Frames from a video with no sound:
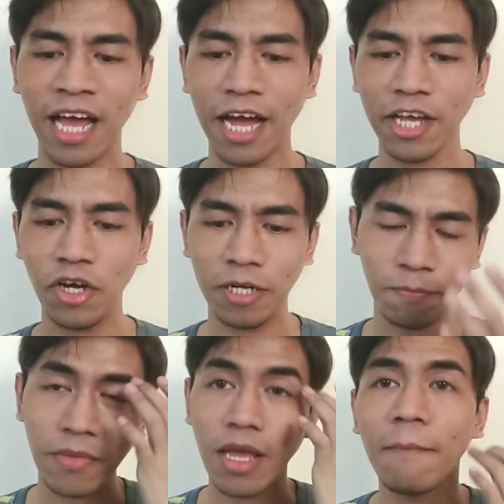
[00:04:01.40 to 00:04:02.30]
Ayun.
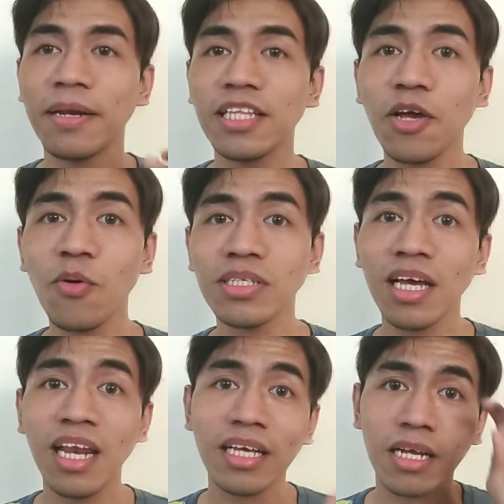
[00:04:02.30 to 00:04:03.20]
Pinatay ko kasi
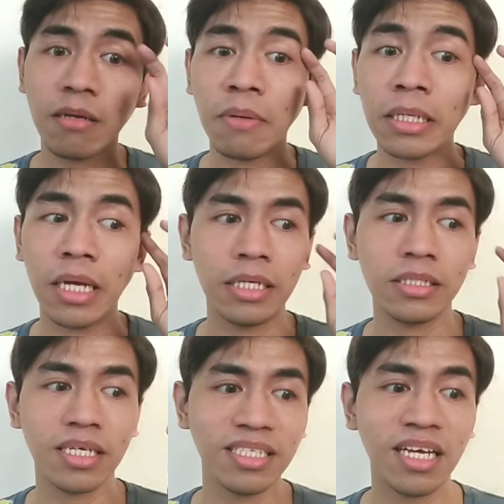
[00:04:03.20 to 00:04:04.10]
electric fan
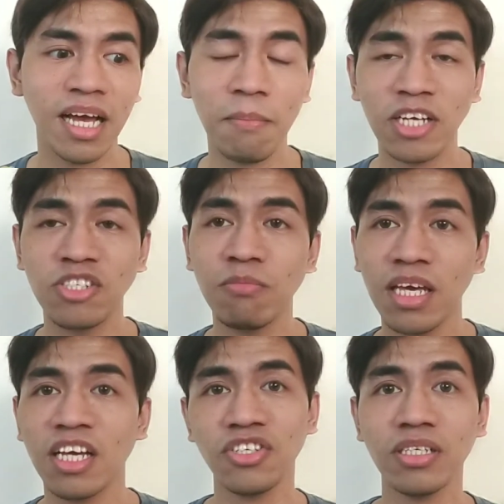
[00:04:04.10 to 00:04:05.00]
guys kasi nga medyo
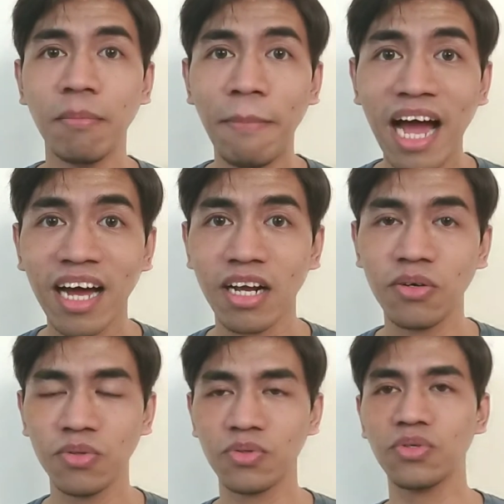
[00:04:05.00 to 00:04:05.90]
maingay siya sa
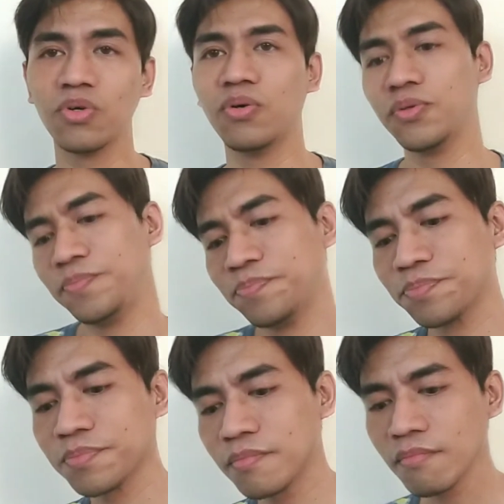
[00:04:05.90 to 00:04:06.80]
background. So,
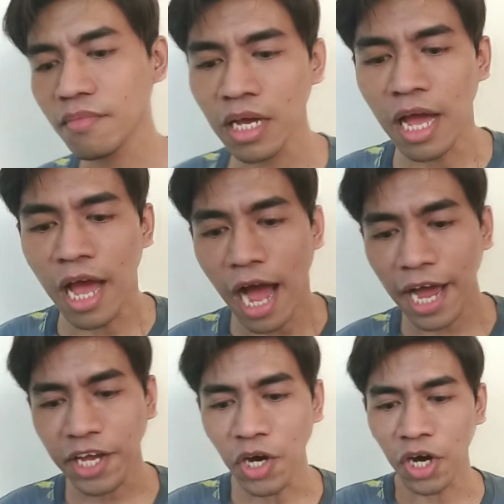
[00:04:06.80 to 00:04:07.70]

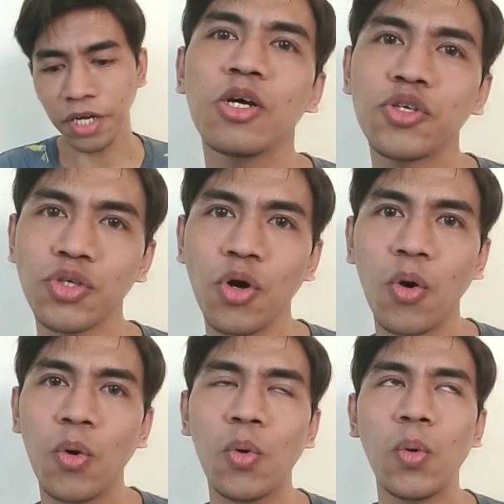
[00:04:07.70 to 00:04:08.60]
ayun. So,
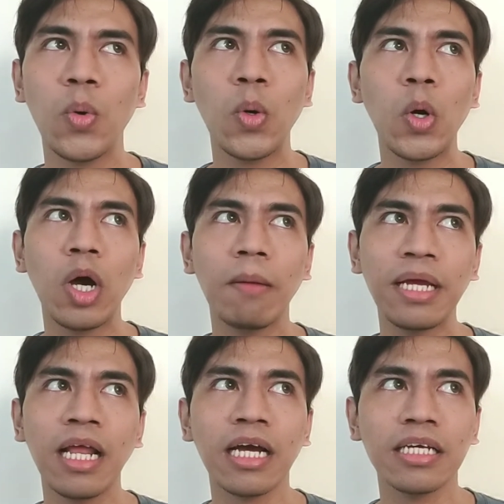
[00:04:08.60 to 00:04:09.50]

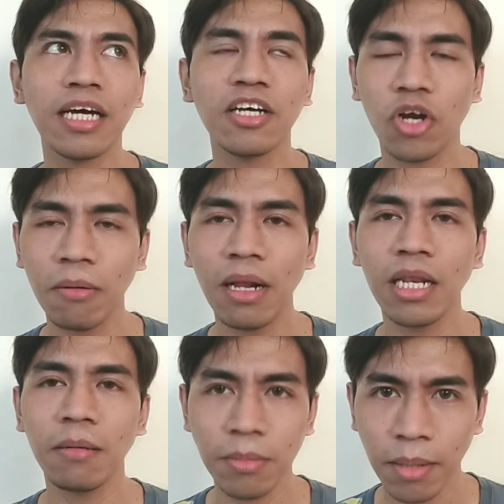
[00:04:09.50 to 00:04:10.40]
bilang isang normal
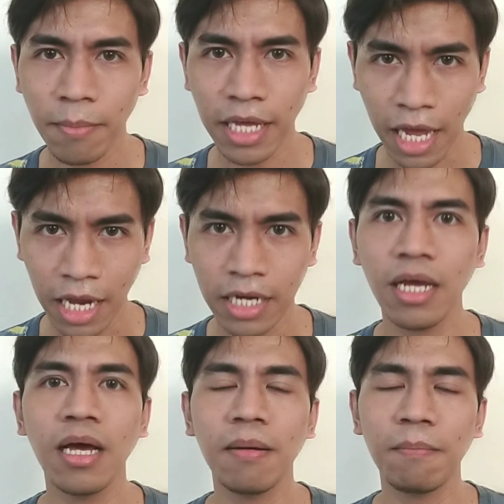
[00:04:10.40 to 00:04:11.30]
na mamamayan,
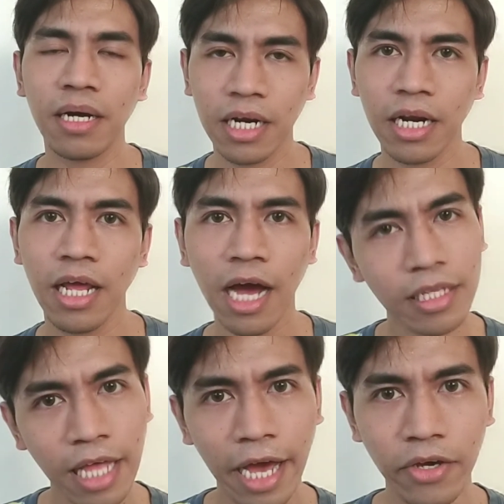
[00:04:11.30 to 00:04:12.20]

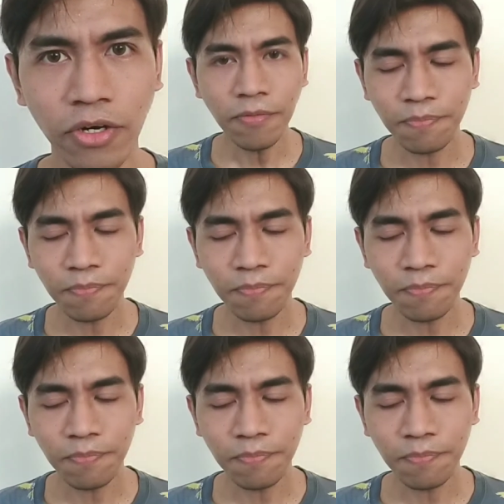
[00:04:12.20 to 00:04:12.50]
magre-react tayo